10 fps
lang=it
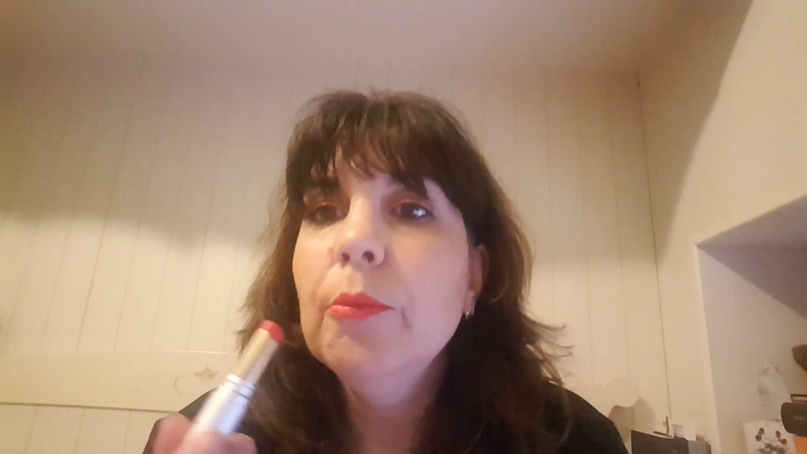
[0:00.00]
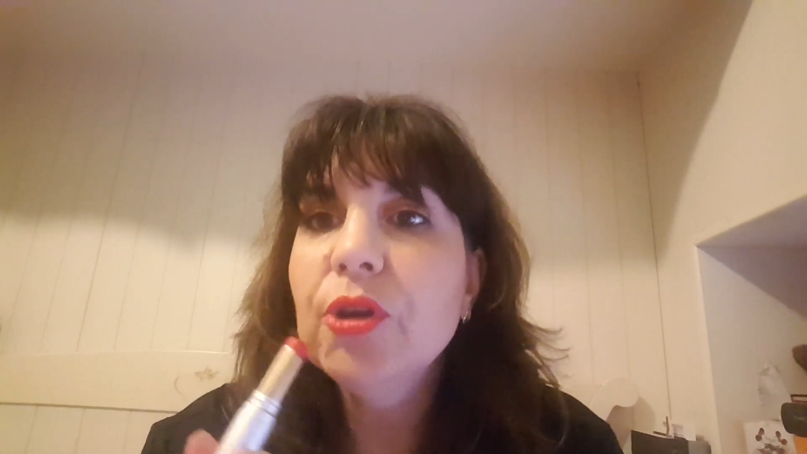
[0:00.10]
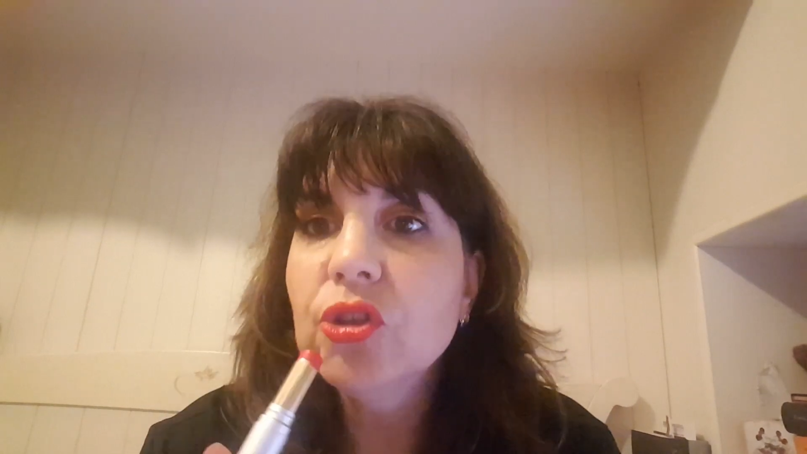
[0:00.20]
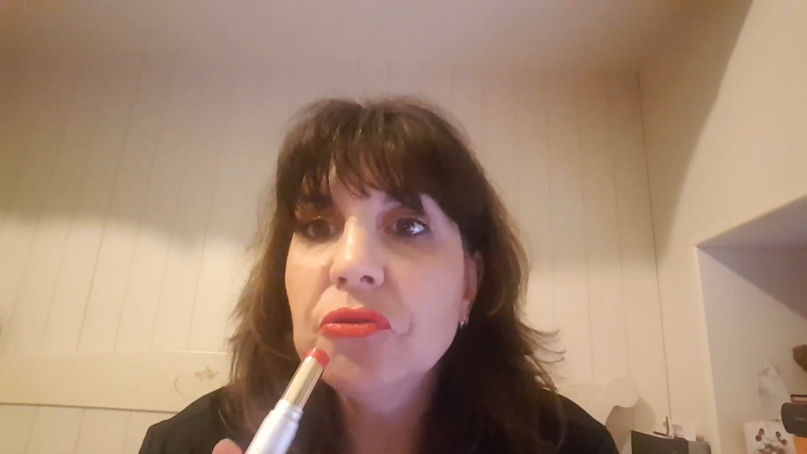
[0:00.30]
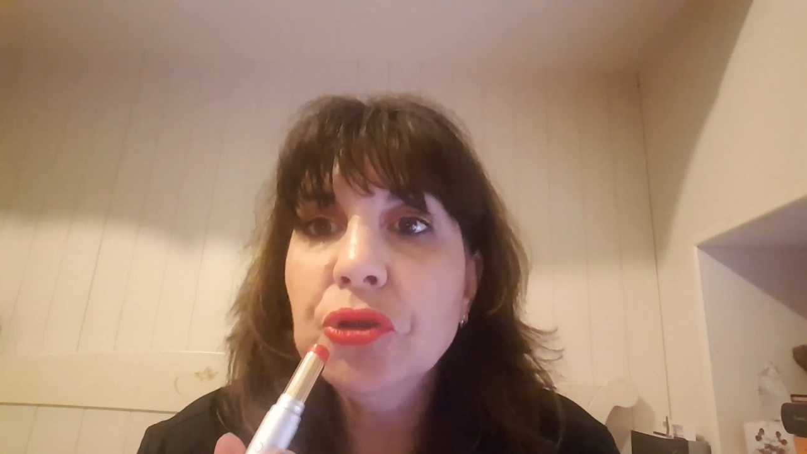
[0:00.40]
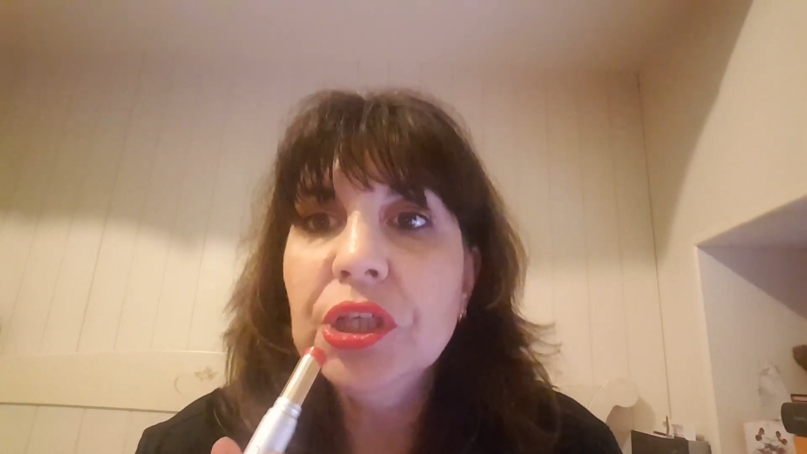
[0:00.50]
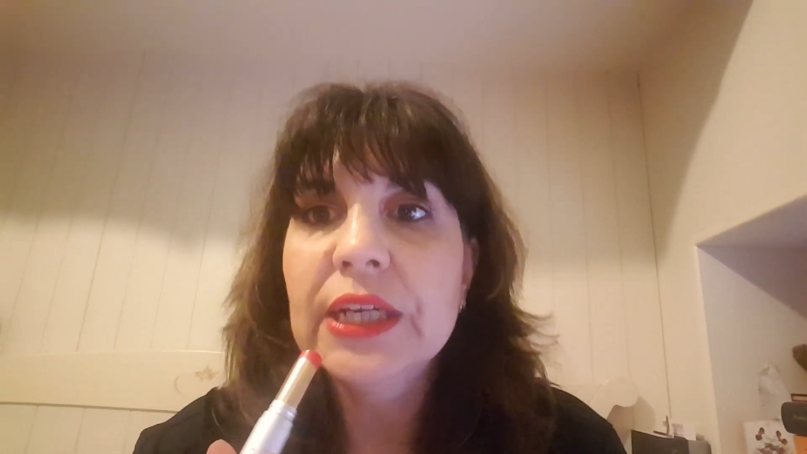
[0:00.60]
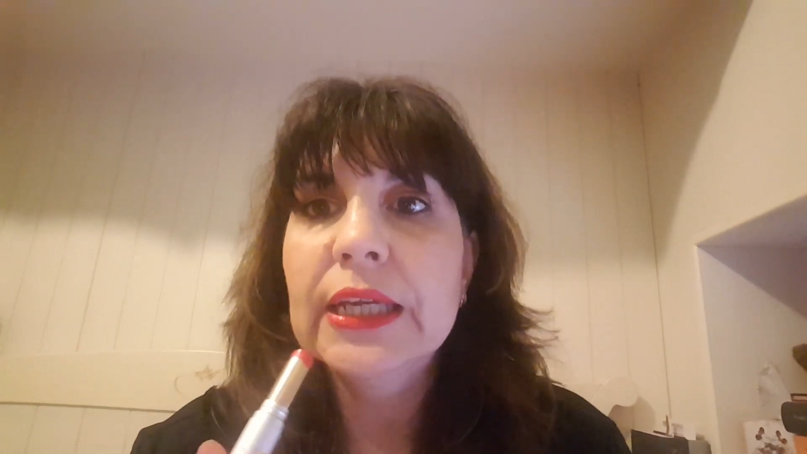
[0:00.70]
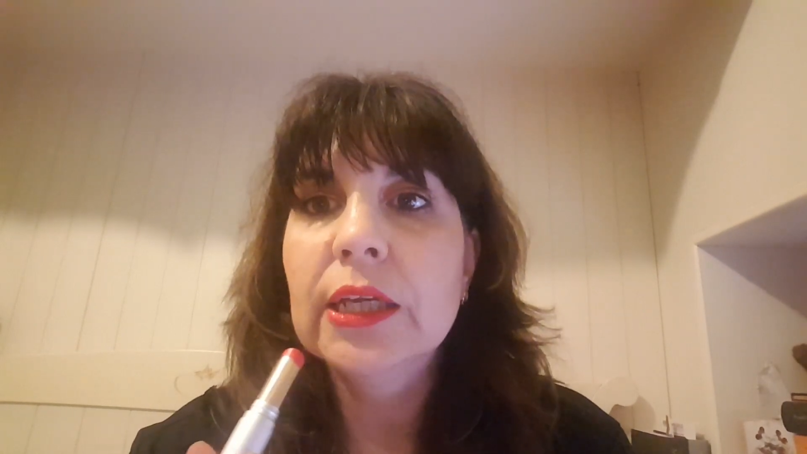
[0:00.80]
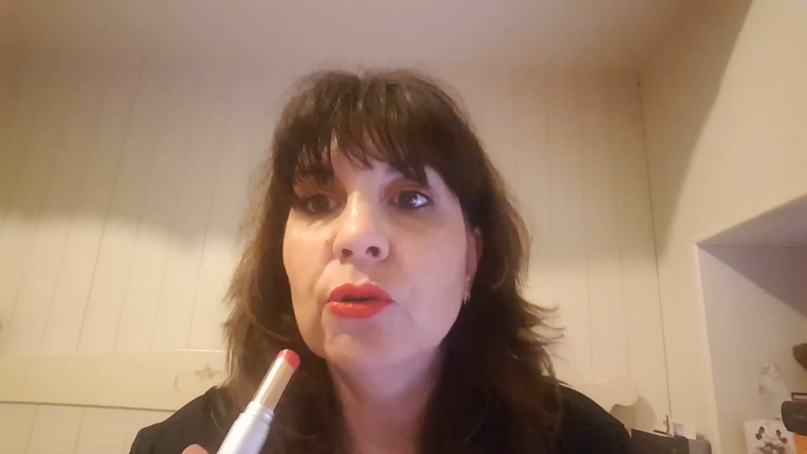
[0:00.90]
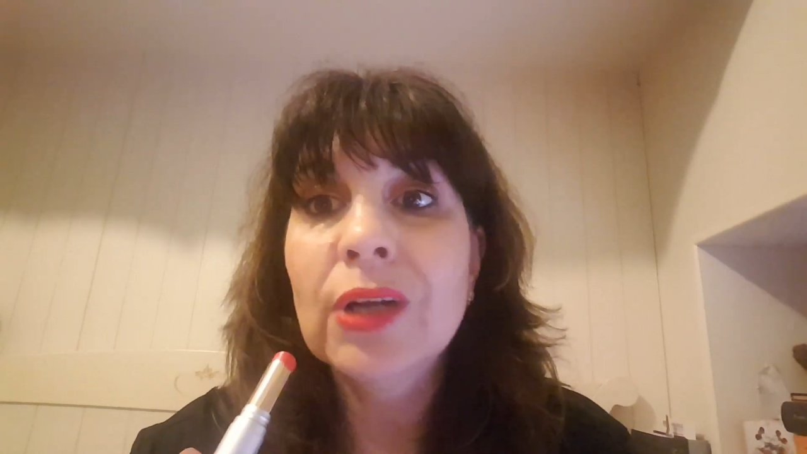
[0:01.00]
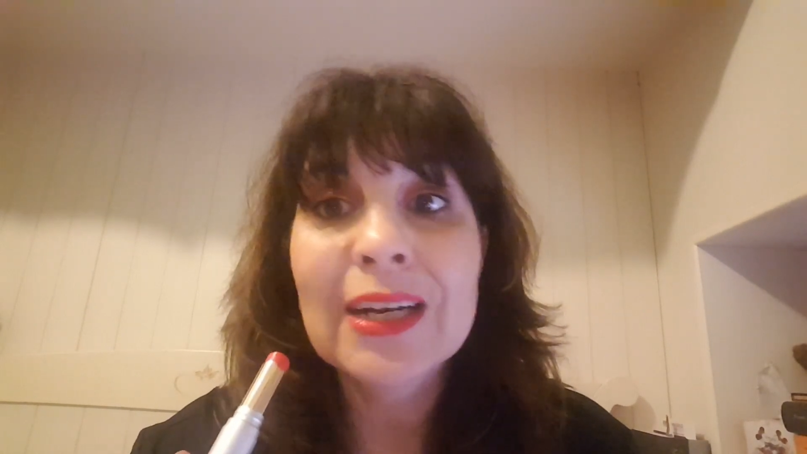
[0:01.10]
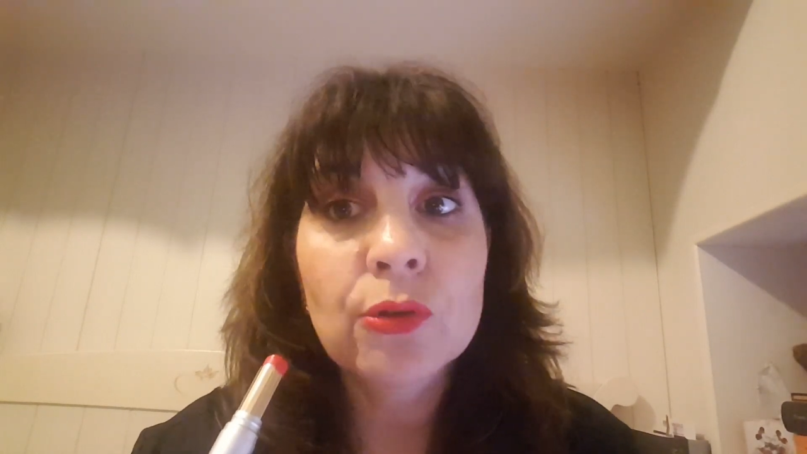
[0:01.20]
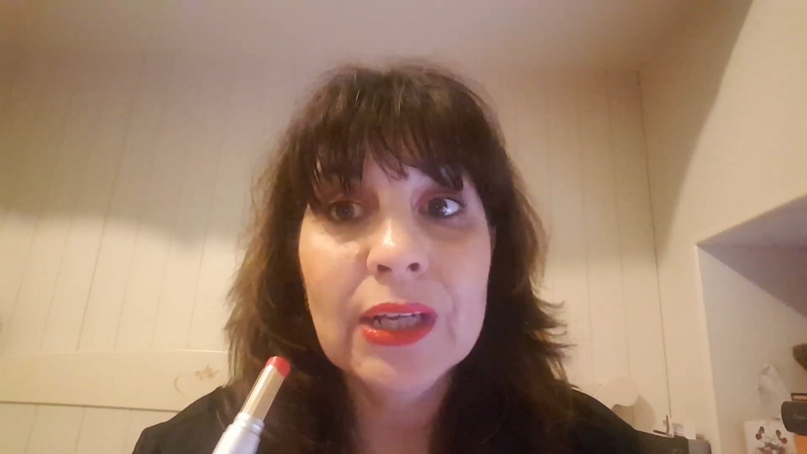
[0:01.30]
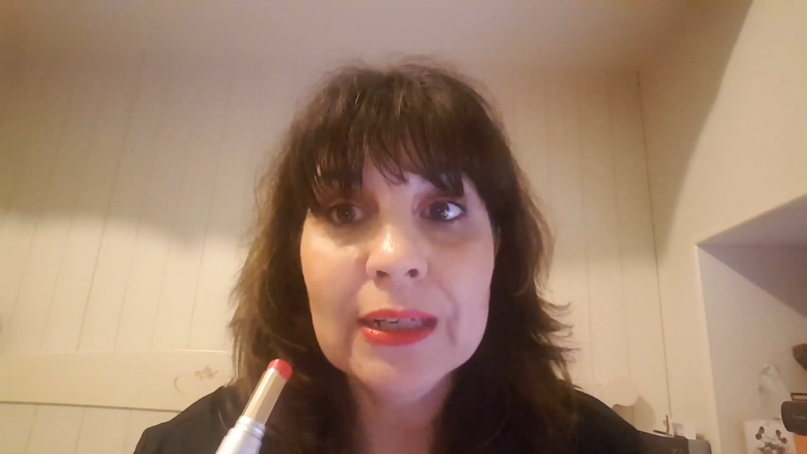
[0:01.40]
però devo dire che non
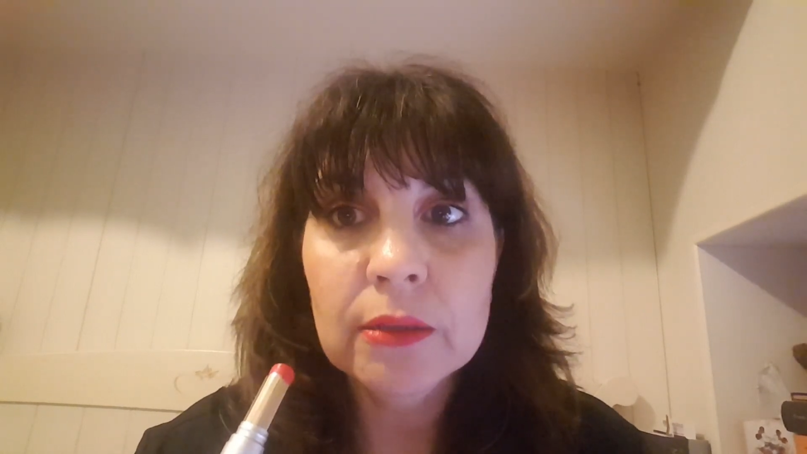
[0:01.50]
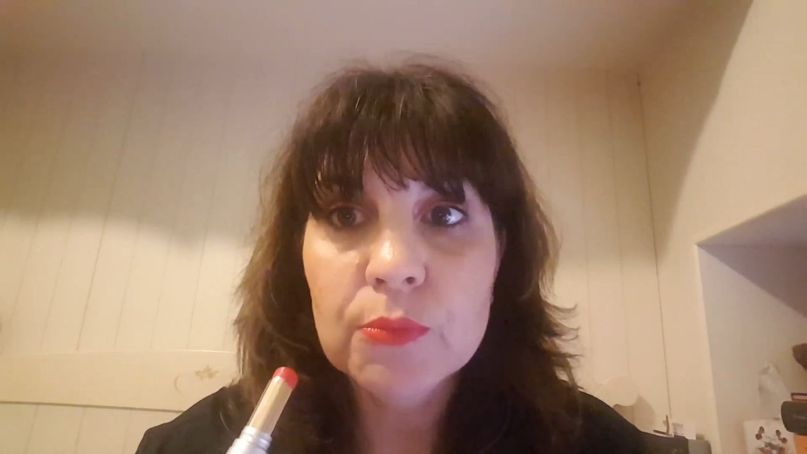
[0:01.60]
hanno neanche